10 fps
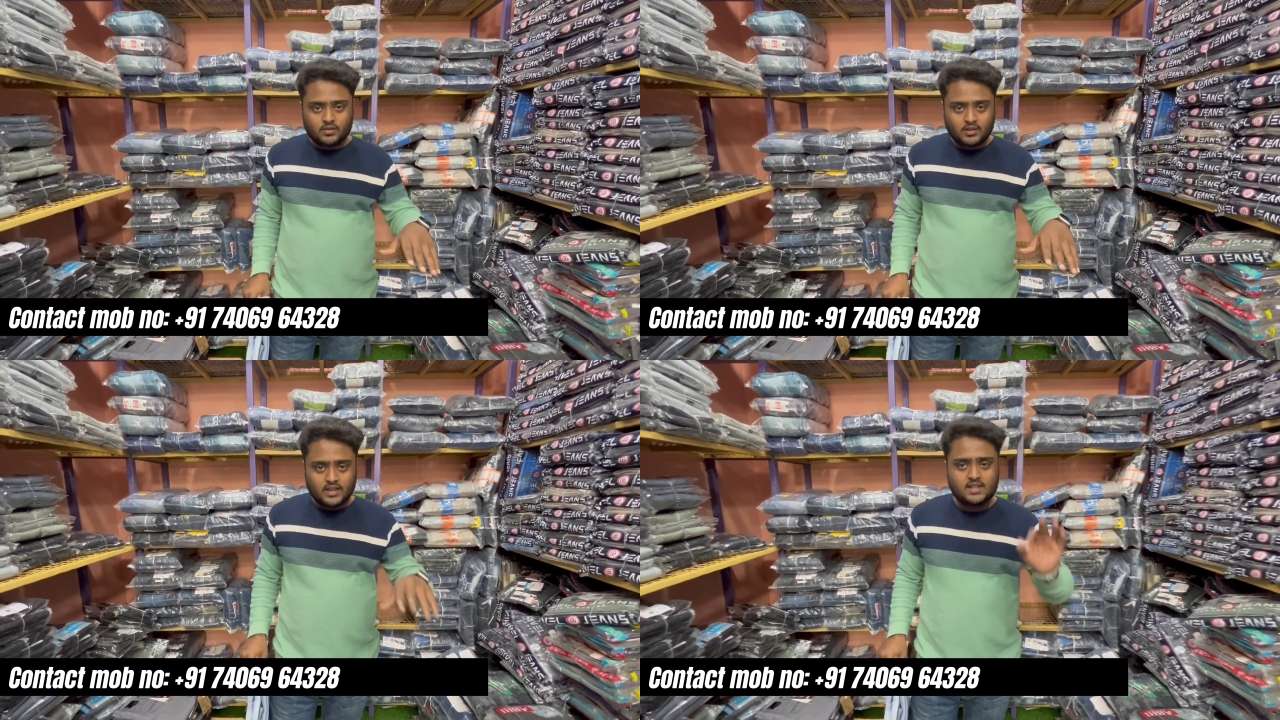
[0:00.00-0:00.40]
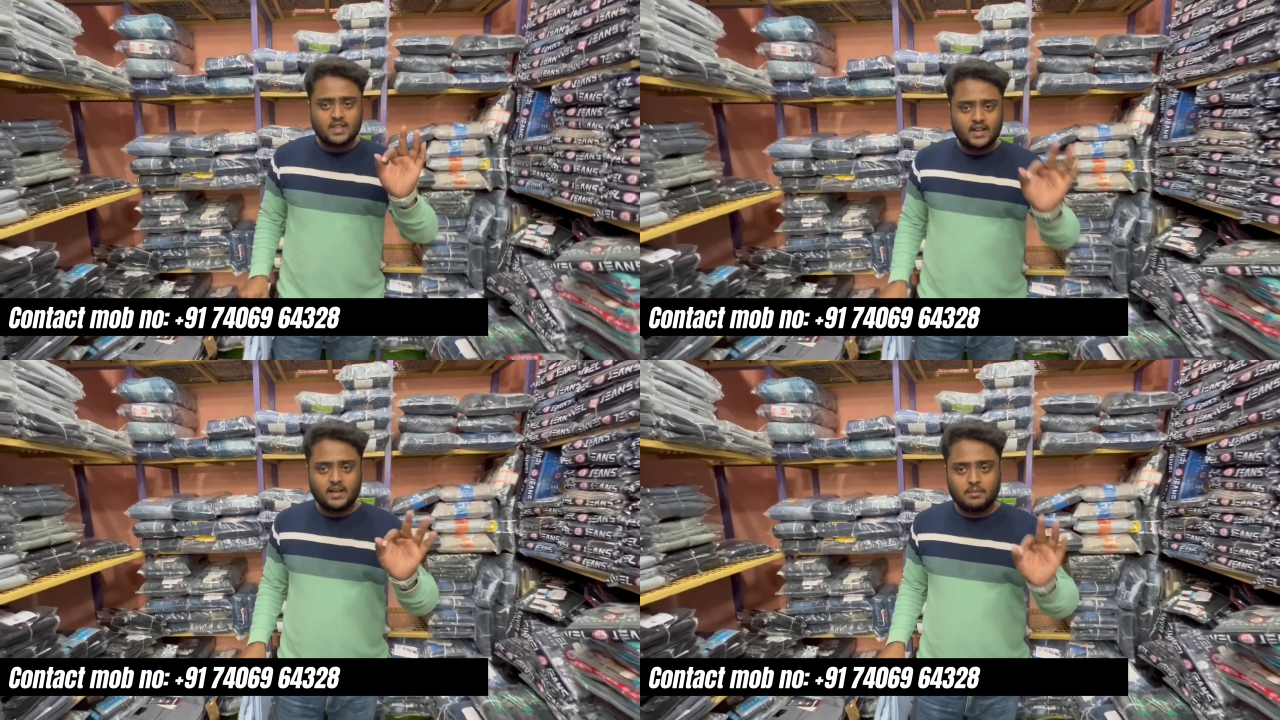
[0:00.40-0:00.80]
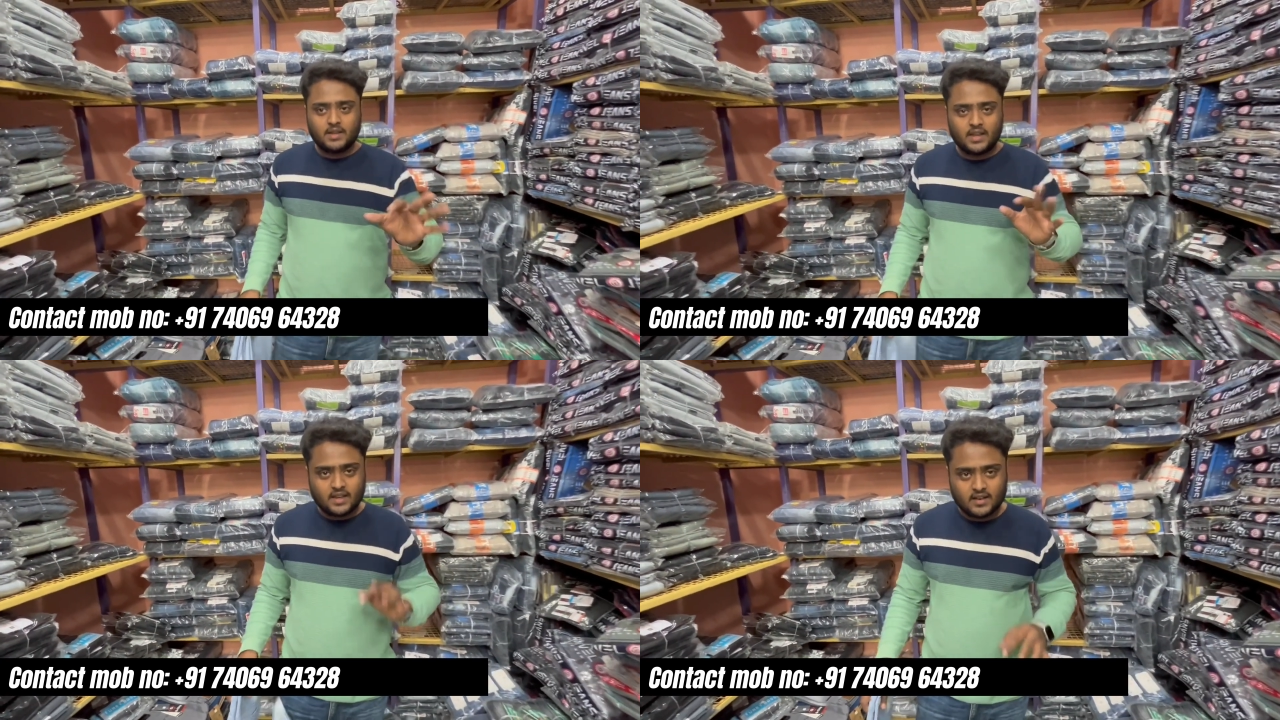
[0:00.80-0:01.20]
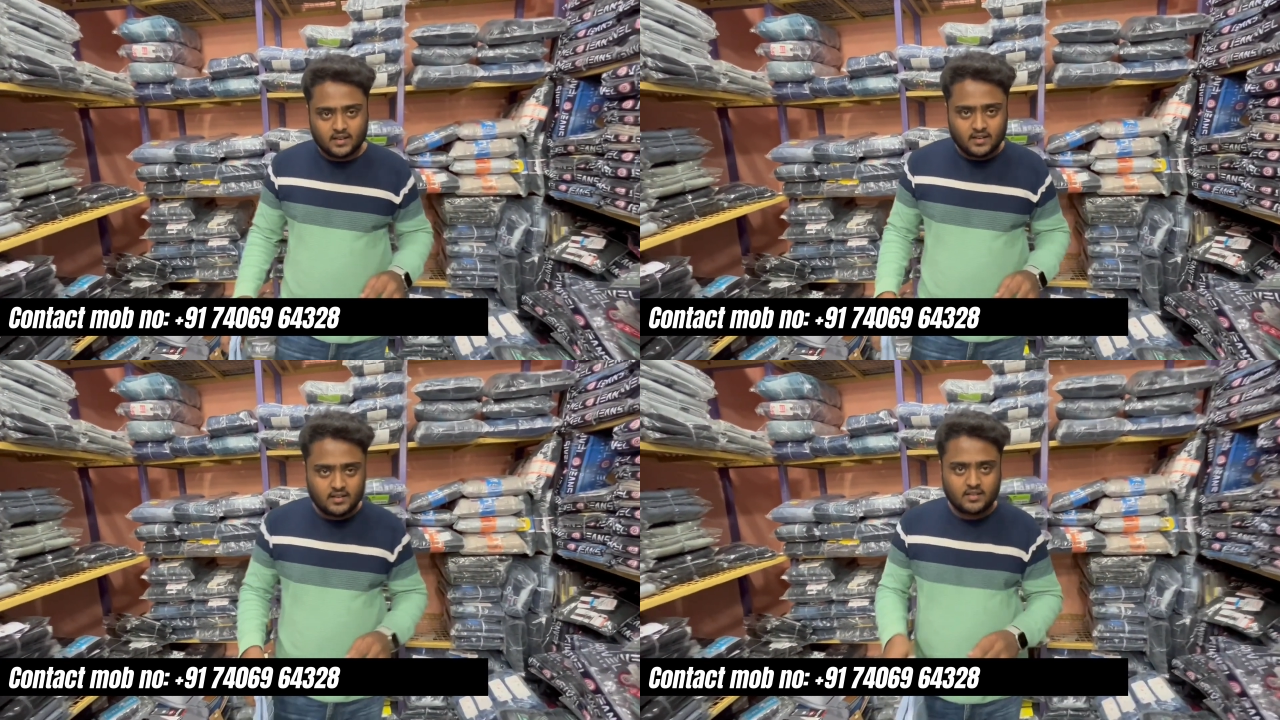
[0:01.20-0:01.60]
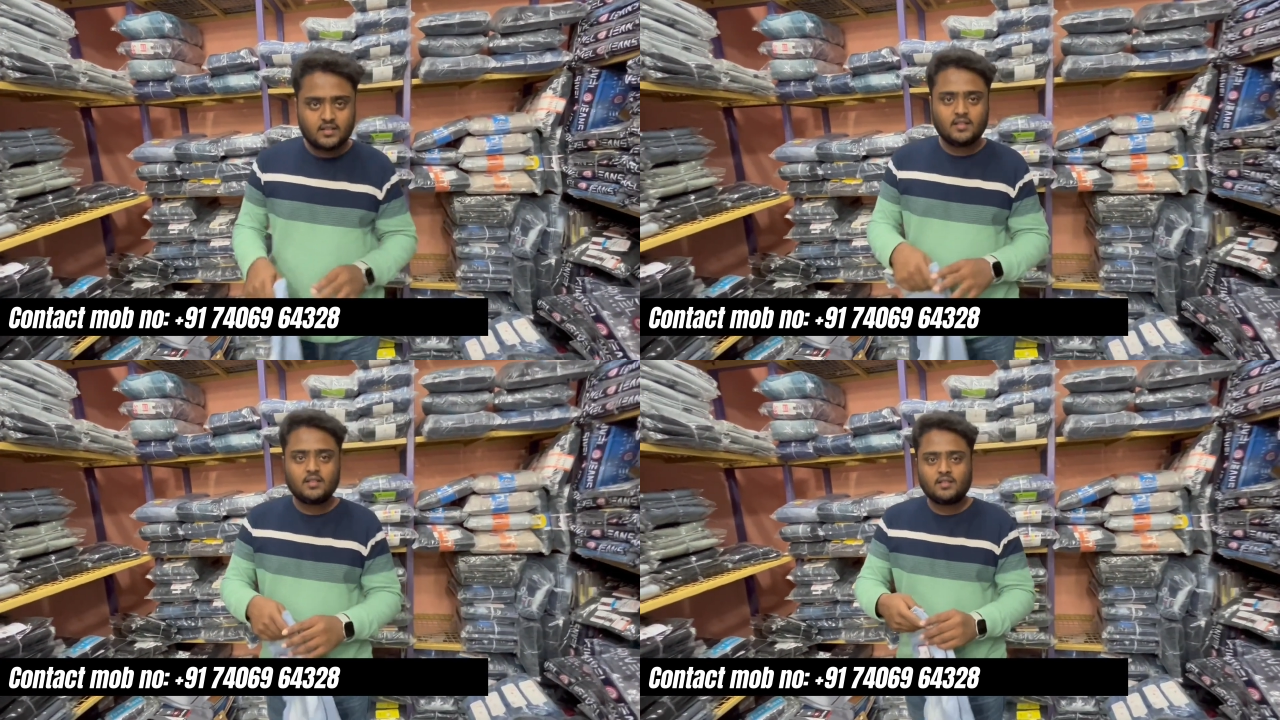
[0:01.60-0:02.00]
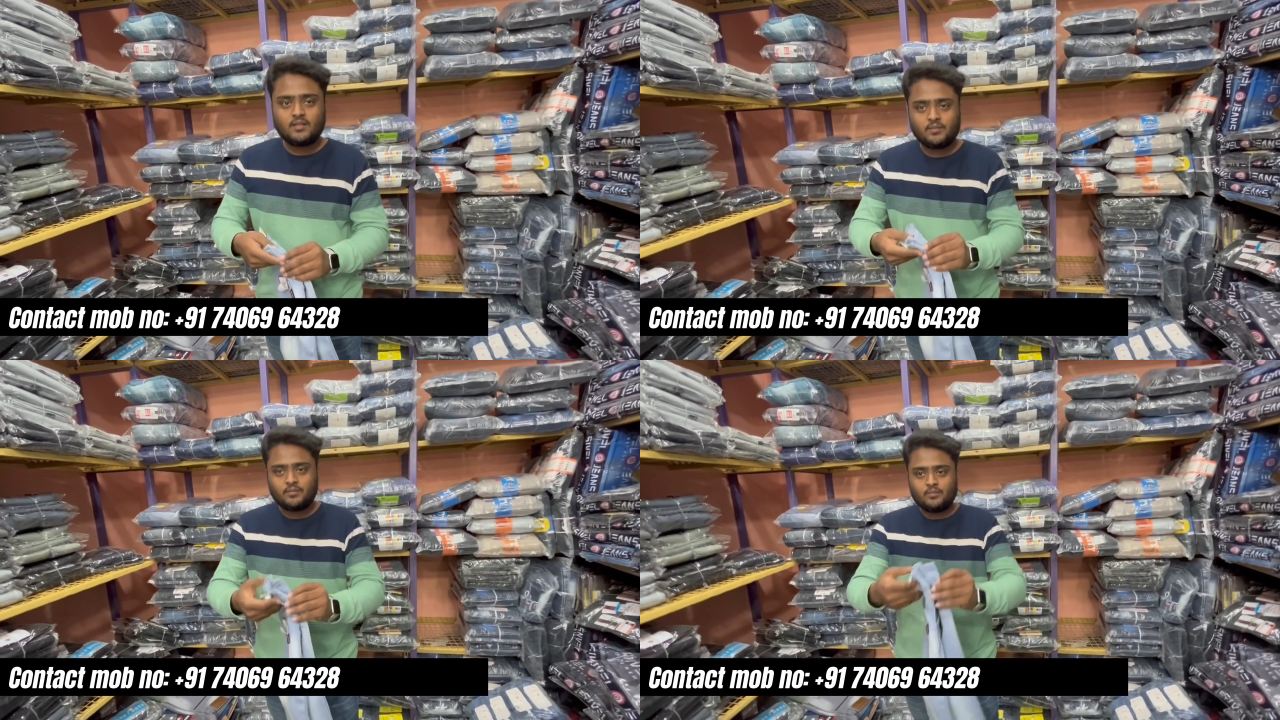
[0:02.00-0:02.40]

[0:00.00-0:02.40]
इस इत, रेट में देकर इतना अच्छा ऑफर